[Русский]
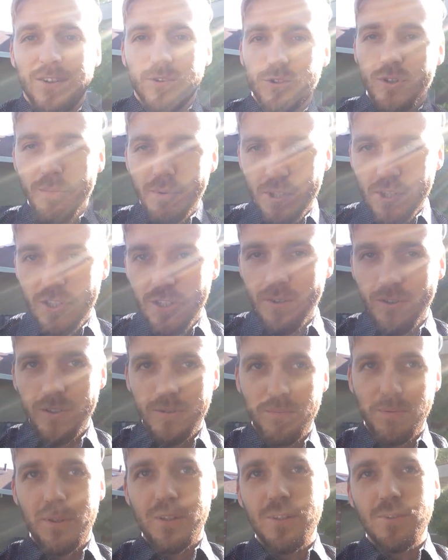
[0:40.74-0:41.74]
Уже почти
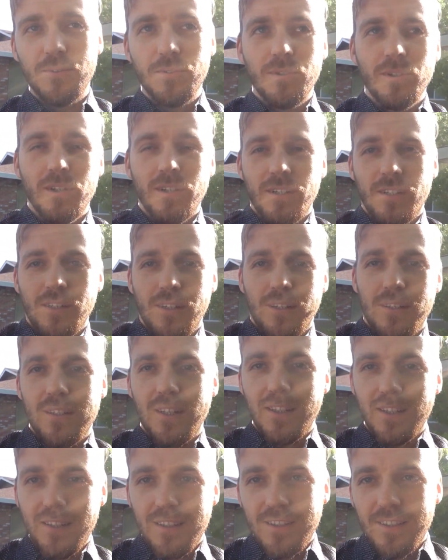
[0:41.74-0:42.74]
год продаю
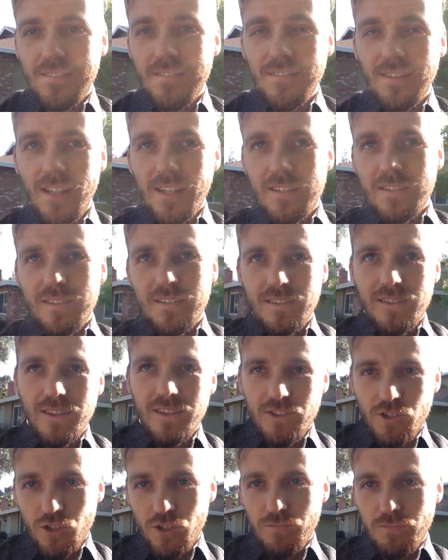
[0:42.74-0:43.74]
за 12
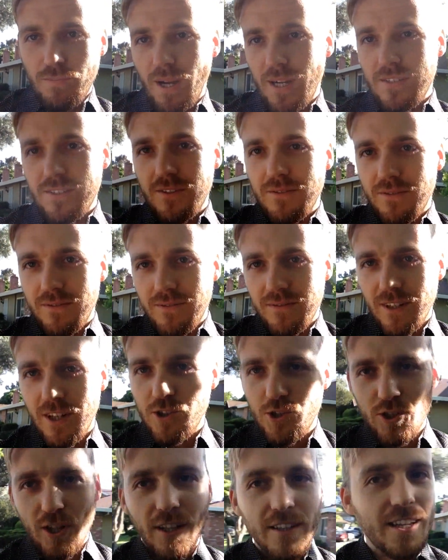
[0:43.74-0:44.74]
тысяч баксов.
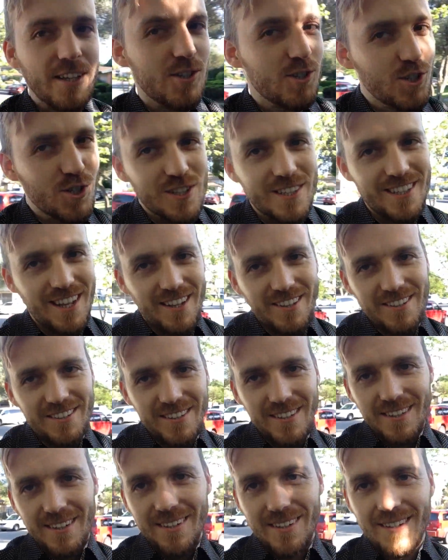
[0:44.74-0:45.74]
Начинал я с
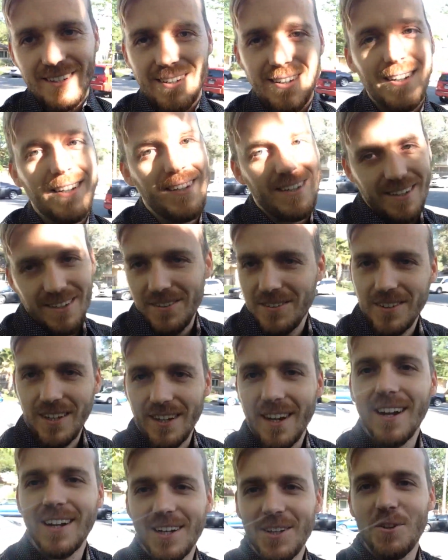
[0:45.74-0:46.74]
16.
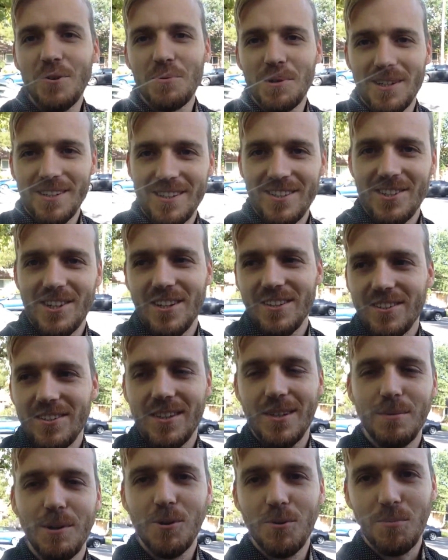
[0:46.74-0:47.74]
Такая экономика сейчас.
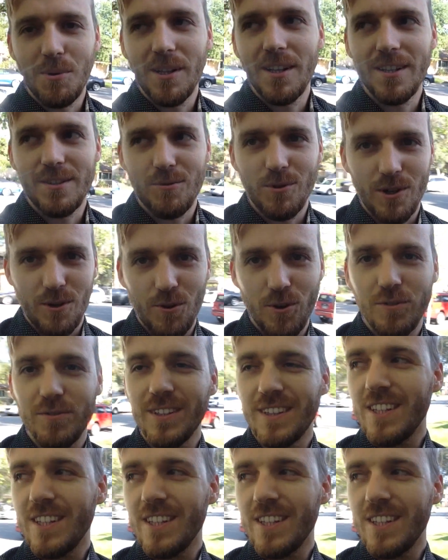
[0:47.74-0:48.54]
Не могу продать свой аккорд.